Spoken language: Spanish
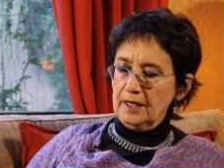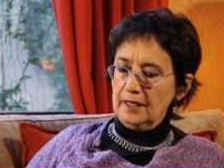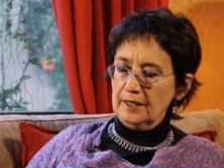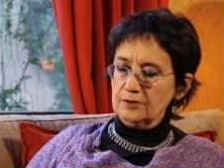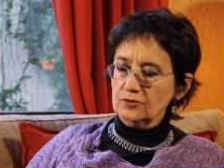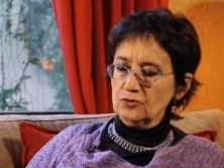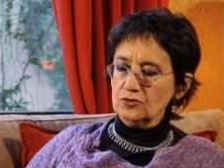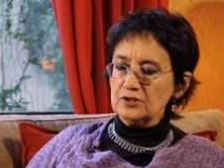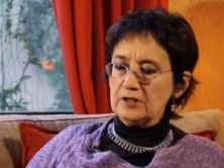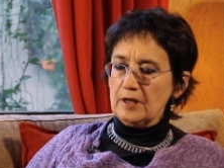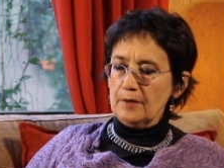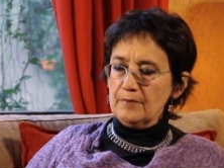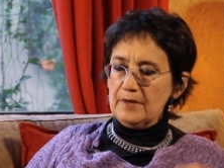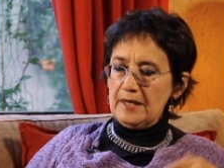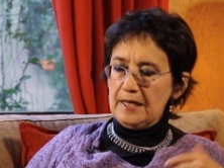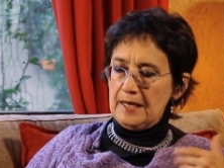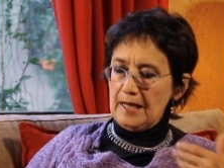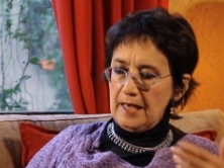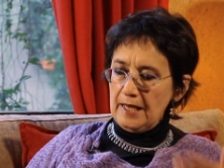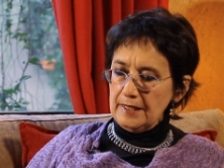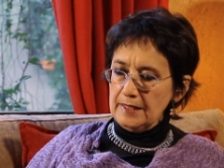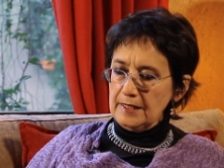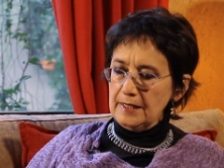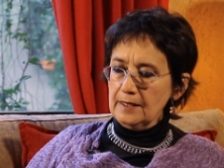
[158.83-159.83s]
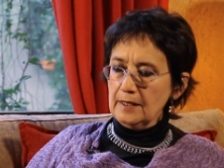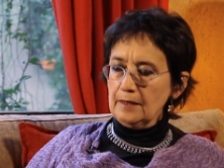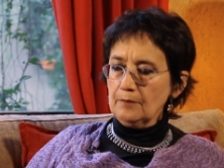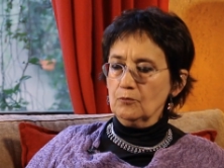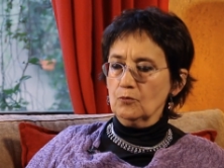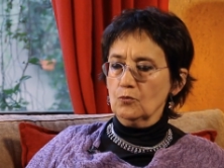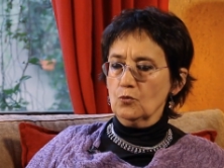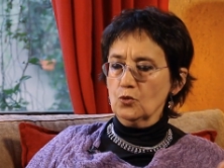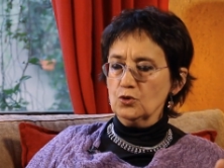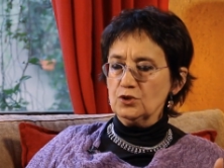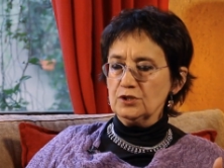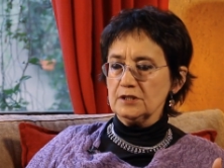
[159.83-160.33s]
Entonces también hay
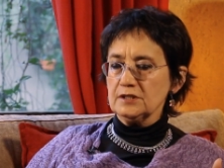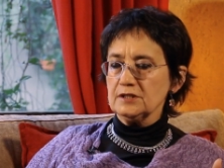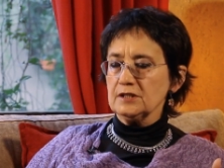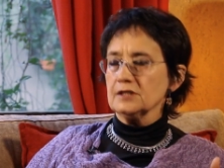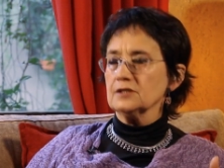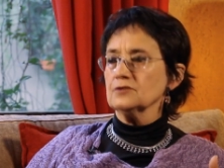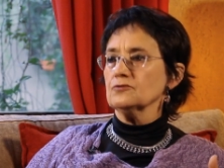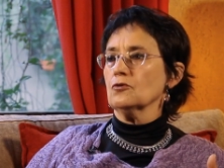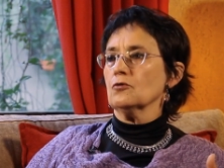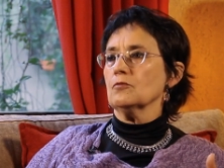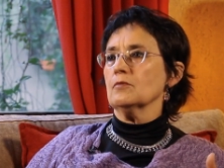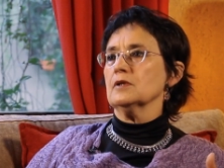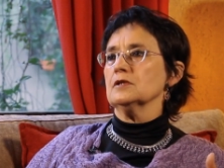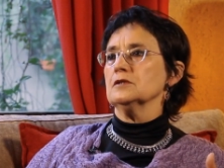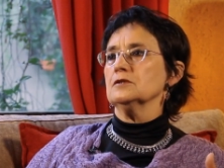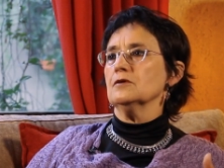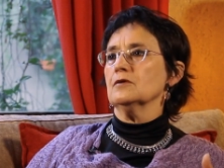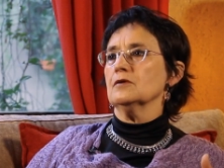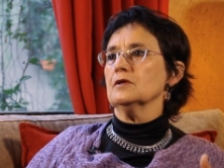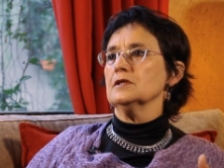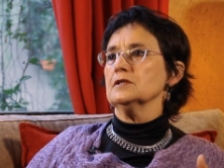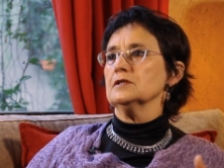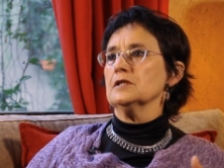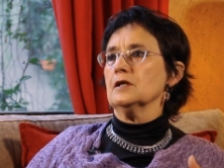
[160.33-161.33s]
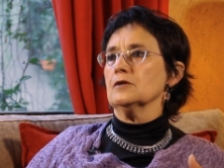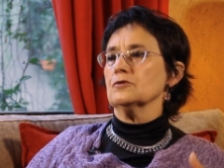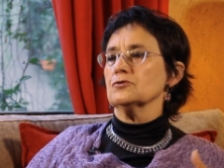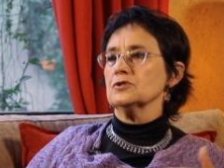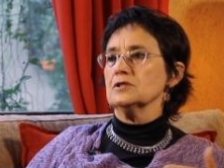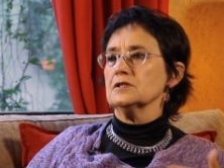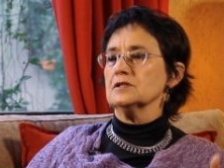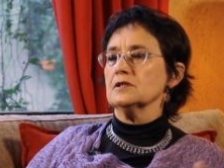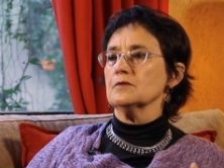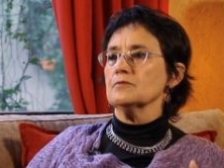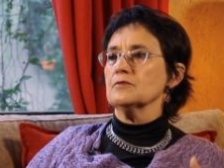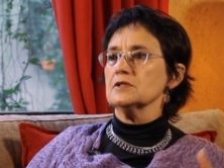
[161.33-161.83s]
muchas transformaciones en los
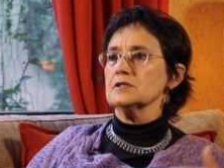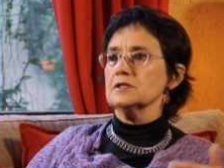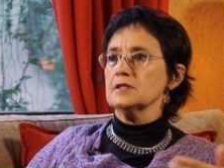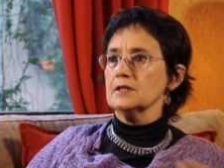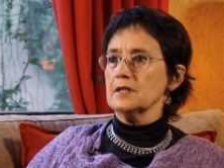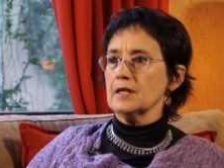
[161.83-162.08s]
sistemas